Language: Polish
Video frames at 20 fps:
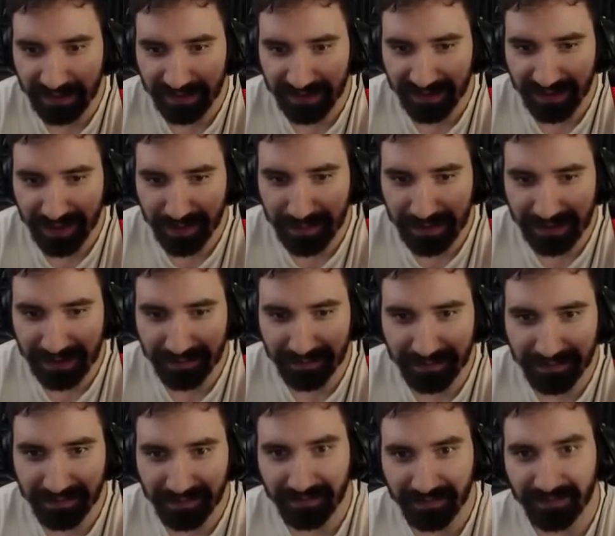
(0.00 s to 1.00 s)
Dobra.
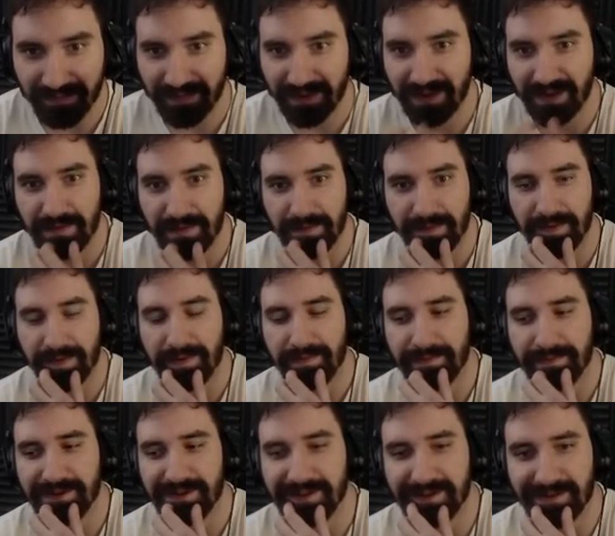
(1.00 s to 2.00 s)

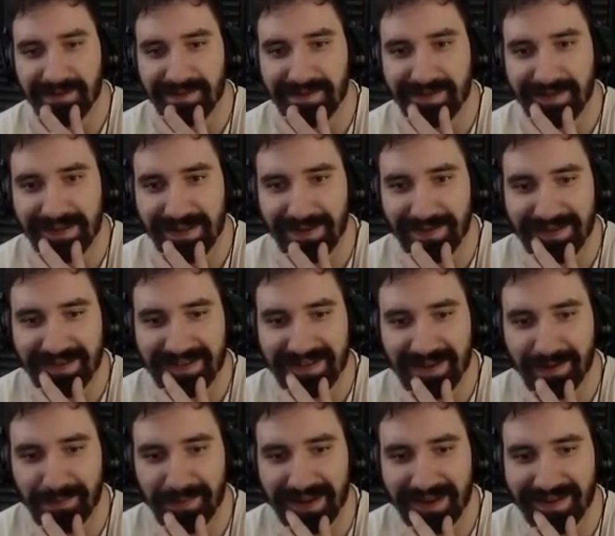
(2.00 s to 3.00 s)
Muszę rozładować
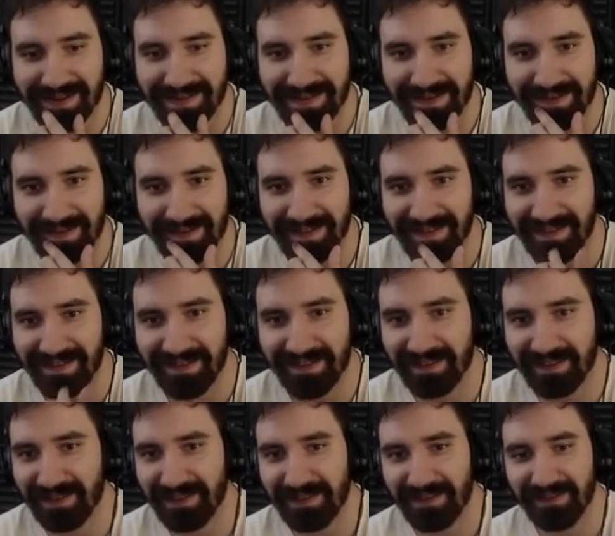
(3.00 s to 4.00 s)
napięcie.
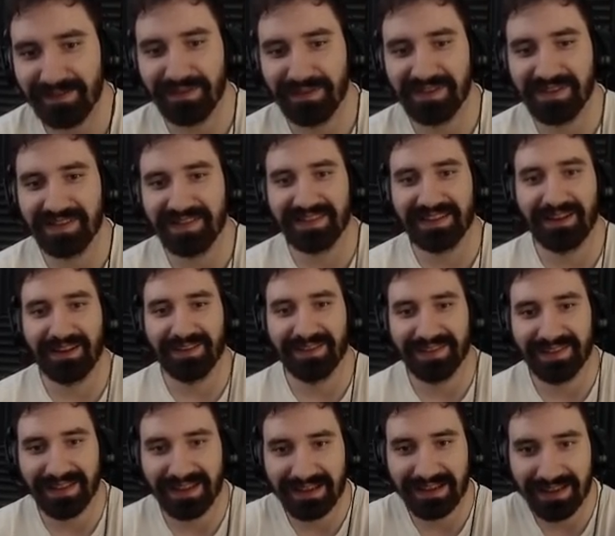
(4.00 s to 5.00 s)

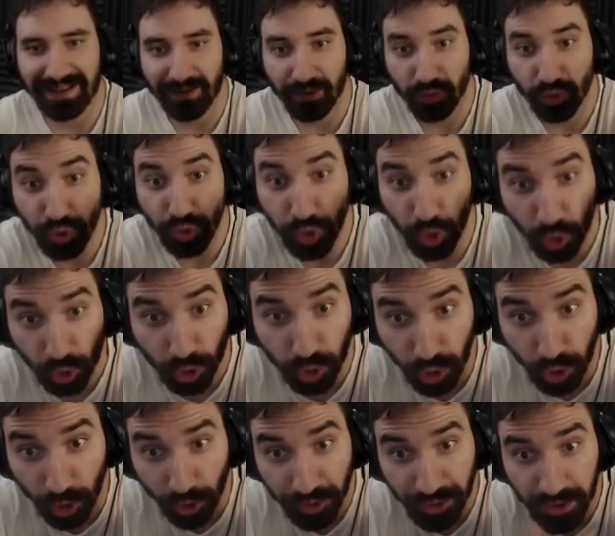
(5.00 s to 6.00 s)
Wyciskając te klapy. Jak
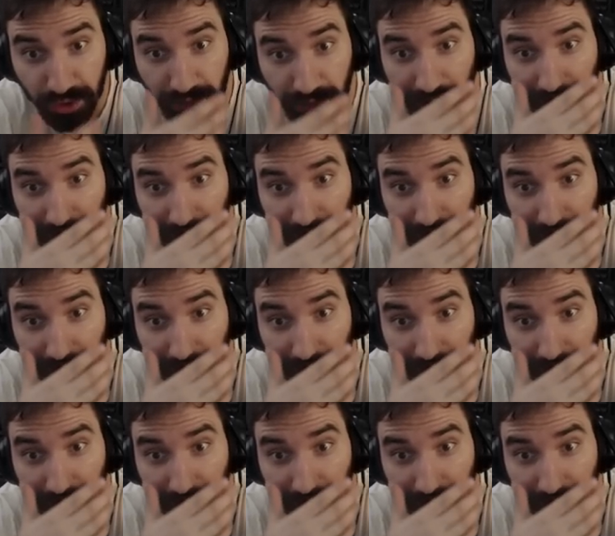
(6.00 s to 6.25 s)
leci...